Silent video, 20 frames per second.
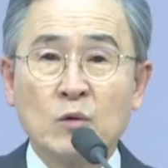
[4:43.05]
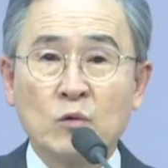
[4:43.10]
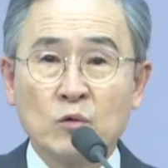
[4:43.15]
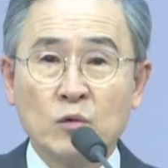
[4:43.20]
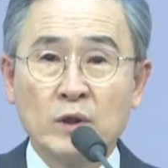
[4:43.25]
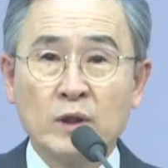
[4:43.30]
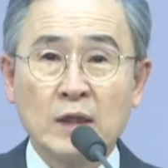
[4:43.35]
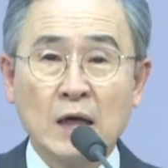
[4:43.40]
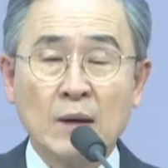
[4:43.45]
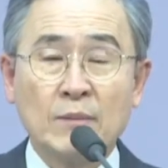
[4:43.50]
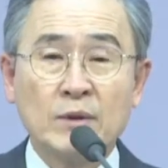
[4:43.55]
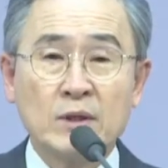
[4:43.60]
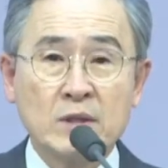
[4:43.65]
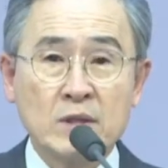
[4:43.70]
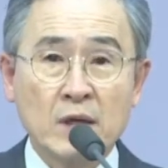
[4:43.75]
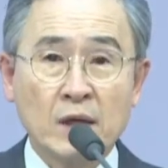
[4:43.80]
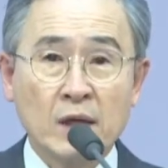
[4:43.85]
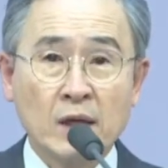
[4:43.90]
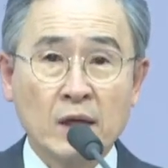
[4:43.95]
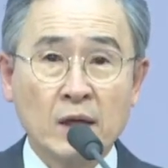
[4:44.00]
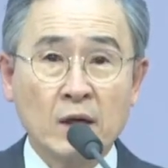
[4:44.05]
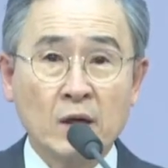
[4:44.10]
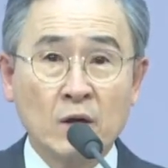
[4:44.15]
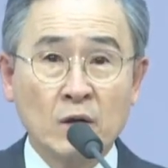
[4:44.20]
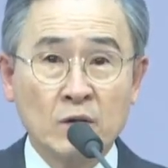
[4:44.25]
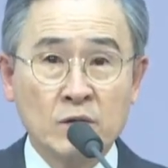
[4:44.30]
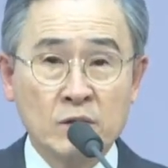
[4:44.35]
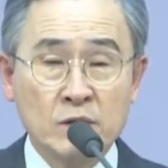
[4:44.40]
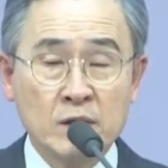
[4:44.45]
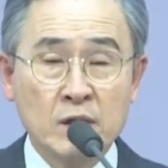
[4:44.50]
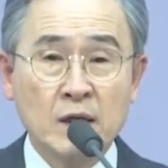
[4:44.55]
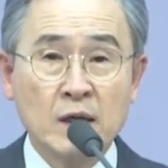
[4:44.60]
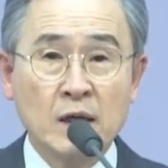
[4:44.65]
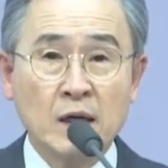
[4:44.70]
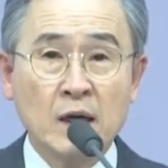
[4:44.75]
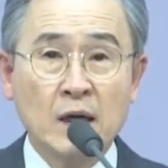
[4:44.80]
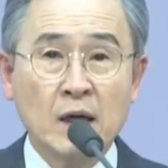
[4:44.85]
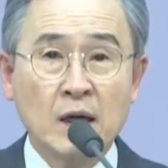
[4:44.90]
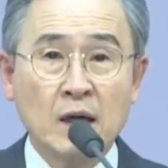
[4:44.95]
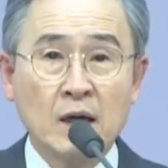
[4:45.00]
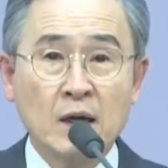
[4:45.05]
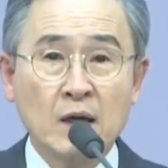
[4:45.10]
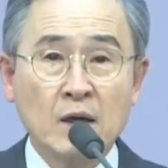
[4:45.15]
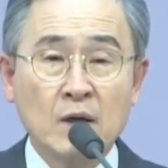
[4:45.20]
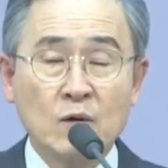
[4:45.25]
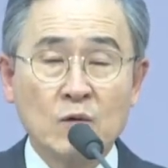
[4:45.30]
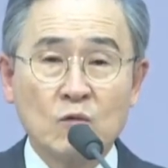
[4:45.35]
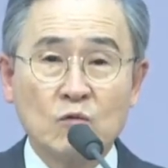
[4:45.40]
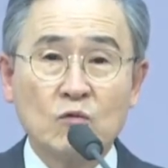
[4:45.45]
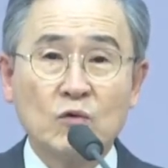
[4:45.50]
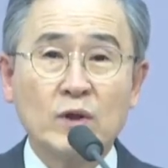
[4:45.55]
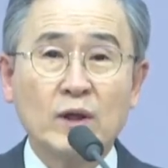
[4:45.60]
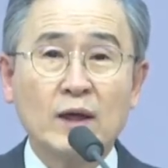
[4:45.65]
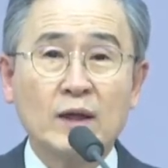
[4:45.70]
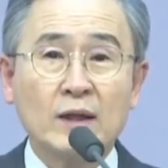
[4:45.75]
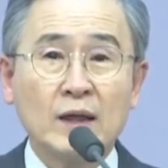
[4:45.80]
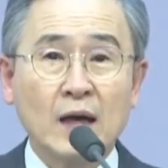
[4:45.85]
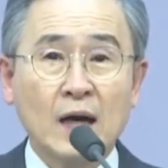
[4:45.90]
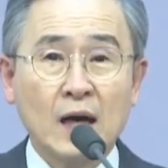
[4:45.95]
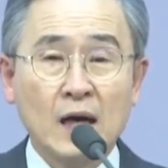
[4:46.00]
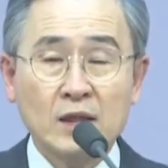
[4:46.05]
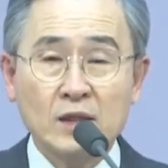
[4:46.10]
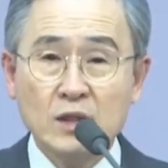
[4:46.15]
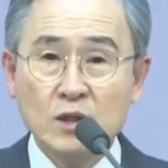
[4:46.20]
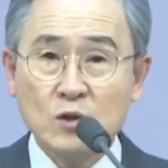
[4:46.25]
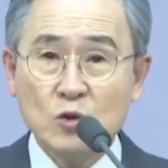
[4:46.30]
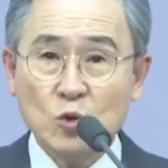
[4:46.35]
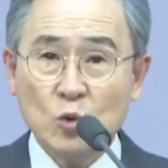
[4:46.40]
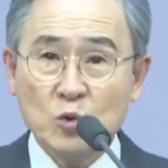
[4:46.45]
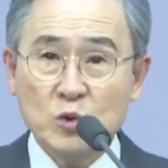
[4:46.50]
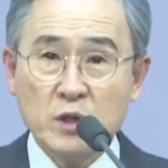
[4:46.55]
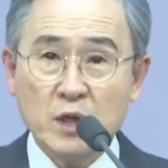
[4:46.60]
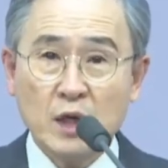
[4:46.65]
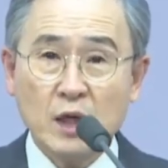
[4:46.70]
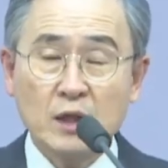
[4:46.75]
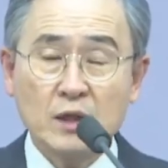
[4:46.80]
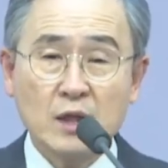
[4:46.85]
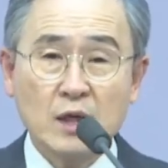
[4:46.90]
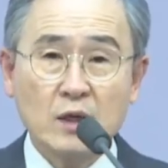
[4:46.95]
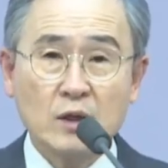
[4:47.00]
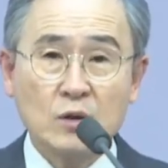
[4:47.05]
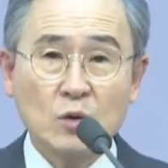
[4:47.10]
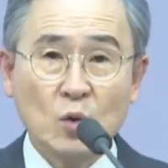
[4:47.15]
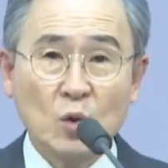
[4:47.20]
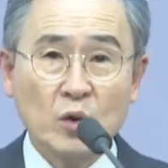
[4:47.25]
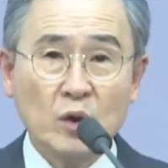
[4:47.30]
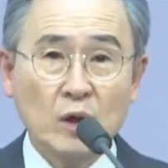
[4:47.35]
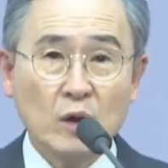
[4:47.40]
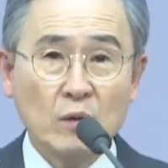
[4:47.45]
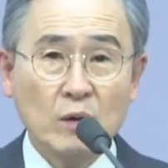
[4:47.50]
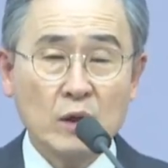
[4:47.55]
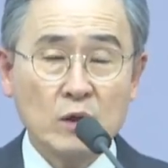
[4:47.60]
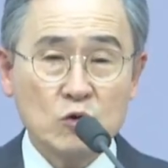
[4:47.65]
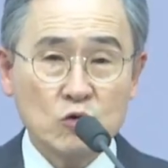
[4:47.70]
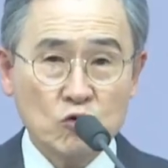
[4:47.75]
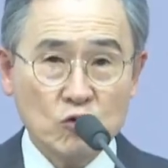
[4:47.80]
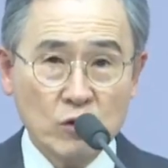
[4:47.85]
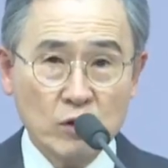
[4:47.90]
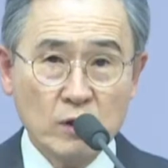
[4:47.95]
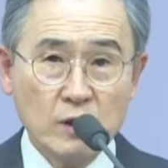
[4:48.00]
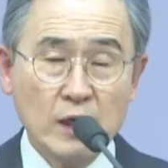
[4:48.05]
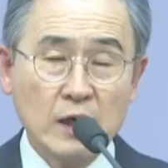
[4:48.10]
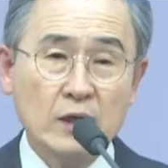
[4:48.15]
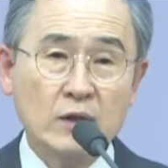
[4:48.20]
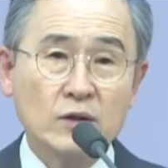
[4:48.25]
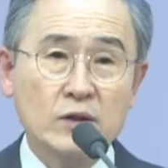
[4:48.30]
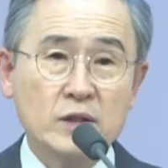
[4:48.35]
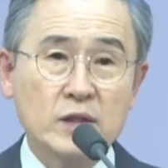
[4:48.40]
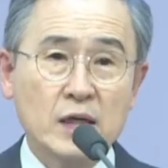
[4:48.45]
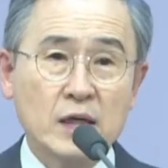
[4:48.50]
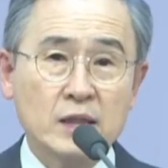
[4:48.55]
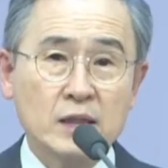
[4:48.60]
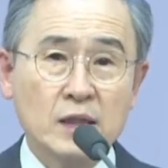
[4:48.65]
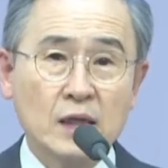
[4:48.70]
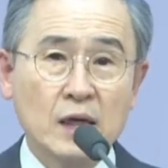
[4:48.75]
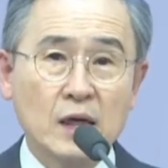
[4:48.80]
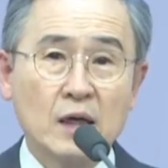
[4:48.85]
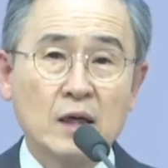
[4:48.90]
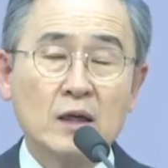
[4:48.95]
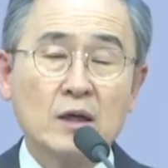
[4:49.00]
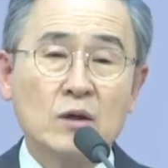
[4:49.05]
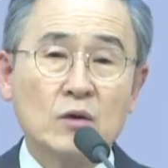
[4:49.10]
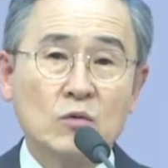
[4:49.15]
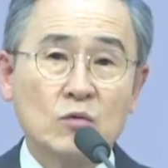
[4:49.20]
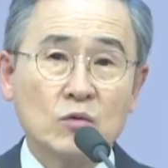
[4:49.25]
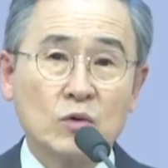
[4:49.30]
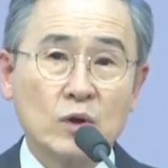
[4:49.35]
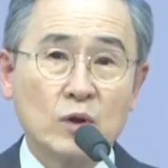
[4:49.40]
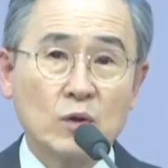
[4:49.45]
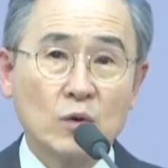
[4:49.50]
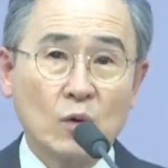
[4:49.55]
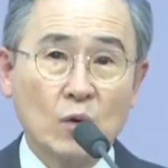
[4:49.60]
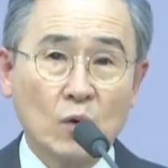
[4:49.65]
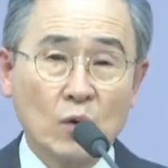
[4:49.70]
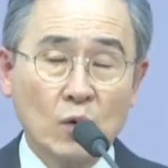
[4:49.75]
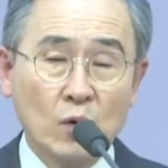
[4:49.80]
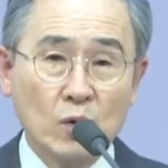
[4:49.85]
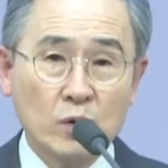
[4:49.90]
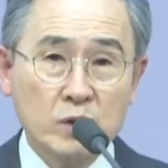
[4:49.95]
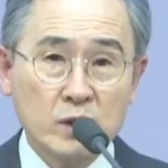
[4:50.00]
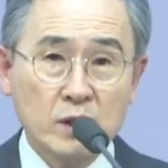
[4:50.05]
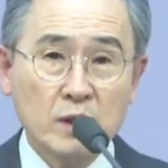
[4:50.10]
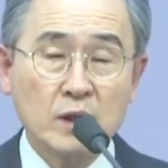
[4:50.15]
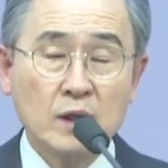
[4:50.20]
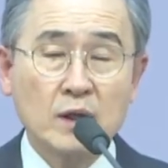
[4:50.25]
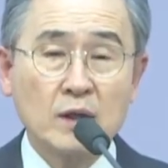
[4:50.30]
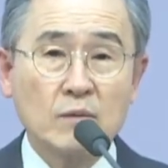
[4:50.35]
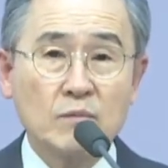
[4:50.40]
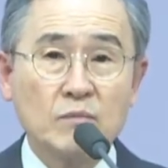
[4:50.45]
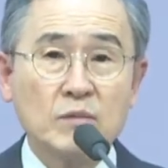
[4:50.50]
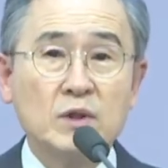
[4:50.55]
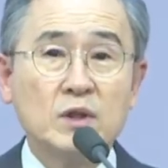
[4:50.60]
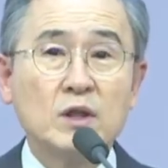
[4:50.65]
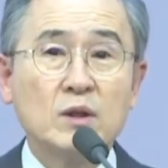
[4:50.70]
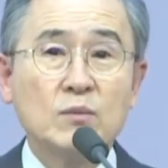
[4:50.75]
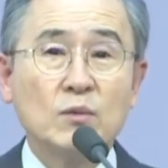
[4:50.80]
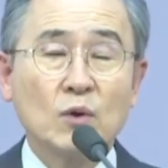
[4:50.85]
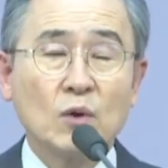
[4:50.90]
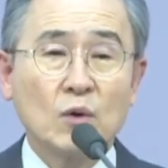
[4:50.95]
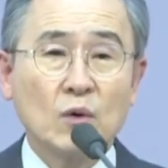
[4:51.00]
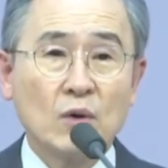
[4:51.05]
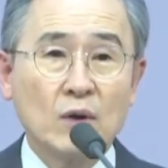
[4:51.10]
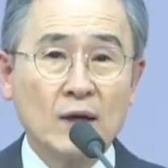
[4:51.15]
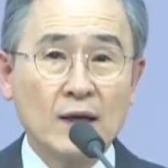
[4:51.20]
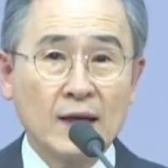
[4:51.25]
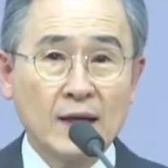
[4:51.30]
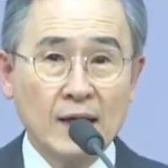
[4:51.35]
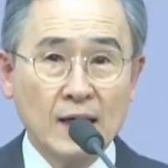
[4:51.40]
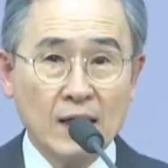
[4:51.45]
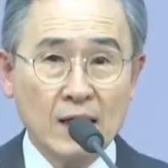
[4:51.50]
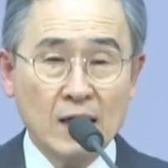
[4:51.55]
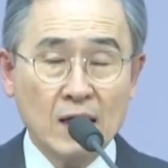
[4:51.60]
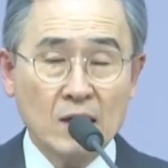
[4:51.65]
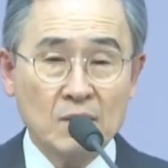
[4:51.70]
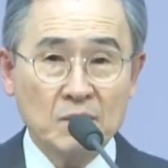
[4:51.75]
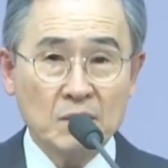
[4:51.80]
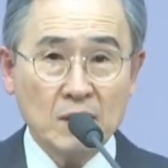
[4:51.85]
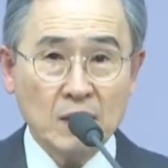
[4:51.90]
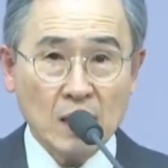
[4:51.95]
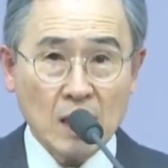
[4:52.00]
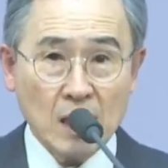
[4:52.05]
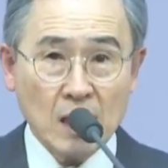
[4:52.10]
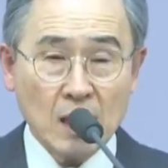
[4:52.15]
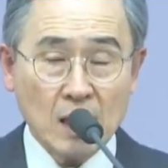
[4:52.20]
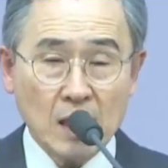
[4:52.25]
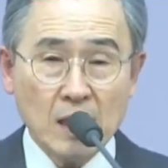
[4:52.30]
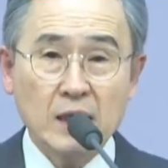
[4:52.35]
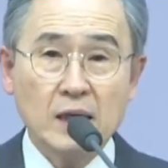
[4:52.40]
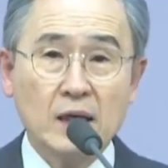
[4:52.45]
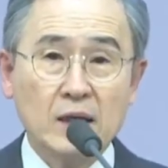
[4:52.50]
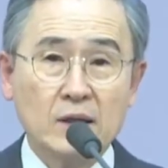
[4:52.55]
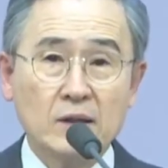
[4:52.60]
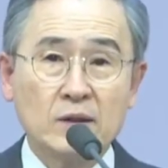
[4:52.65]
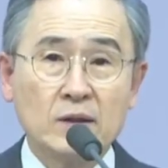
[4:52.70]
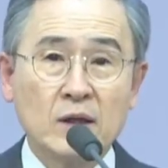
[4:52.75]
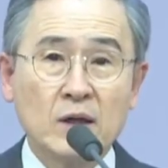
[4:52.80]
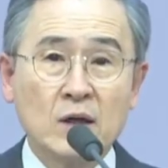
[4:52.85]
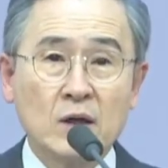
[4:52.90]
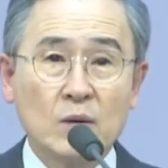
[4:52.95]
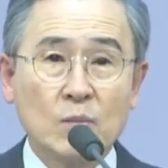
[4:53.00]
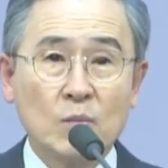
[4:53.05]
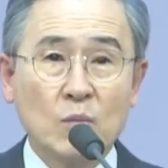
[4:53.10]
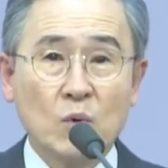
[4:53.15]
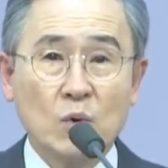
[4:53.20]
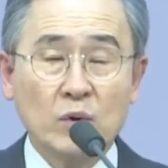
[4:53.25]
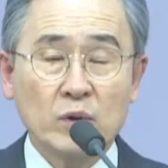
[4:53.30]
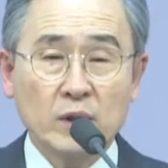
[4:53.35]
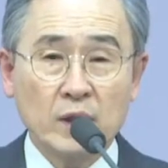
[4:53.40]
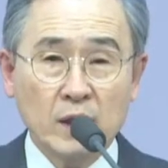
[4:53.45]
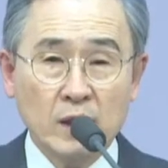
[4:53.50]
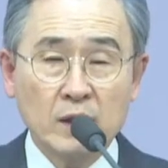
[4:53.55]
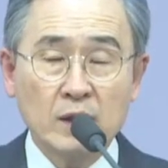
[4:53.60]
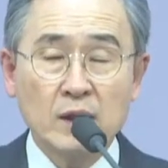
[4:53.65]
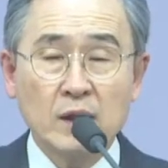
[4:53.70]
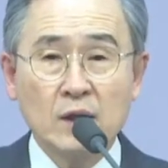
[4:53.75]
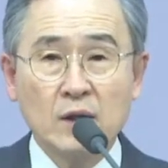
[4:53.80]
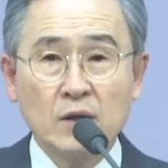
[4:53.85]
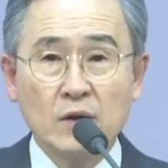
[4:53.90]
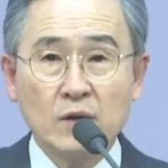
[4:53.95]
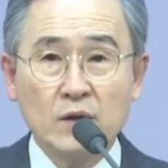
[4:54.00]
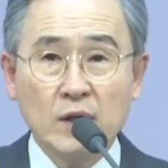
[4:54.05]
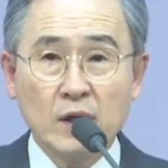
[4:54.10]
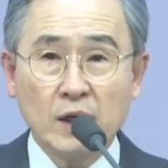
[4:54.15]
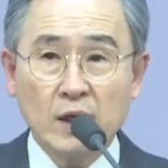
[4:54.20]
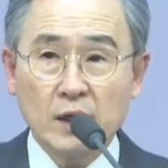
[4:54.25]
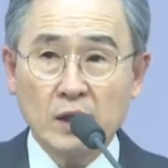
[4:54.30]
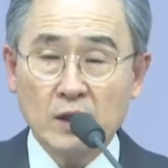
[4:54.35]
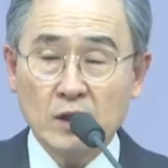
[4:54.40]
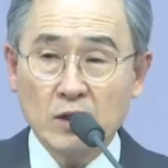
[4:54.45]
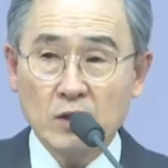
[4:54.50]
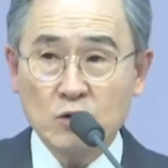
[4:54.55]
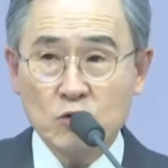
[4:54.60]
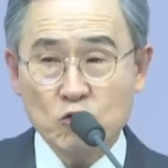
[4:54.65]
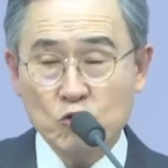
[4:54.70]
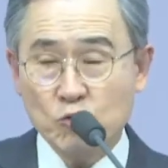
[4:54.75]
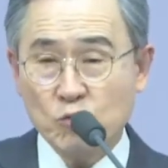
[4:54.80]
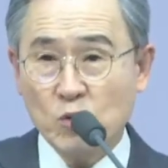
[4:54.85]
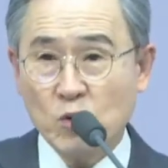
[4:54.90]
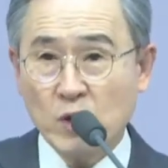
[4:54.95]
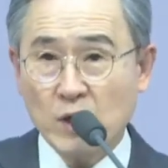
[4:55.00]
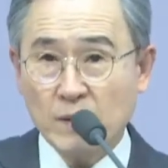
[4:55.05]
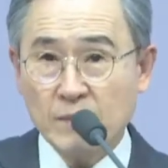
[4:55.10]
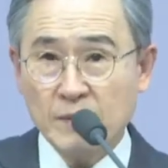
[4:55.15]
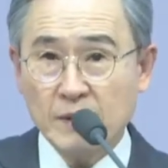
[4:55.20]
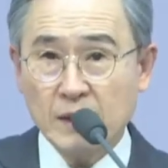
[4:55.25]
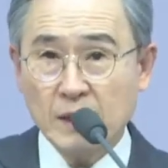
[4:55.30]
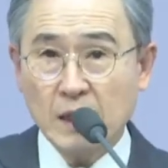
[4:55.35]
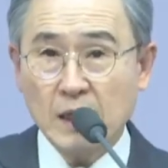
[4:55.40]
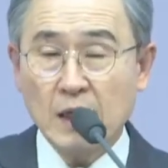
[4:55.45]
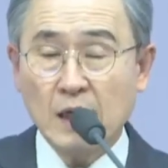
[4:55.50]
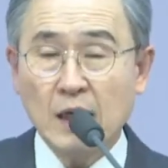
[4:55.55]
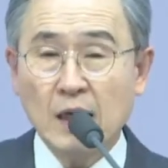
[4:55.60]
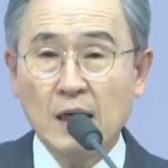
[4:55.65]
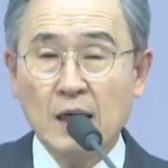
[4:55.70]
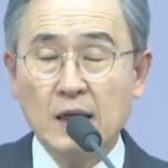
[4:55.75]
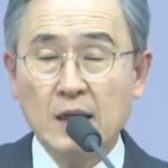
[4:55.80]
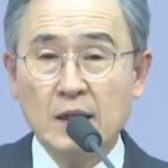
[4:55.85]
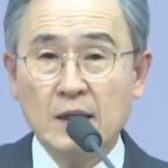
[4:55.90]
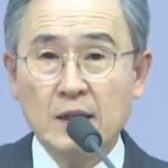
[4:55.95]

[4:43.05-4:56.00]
우리 남은 생애가 언제나 우리가 나아진 존재가 되는 노력과 수련을 하는 것이 아니라 우리는 오직 믿음으로 하나님을 가까이 하는 복된 은혜가 있기를 축복합니다.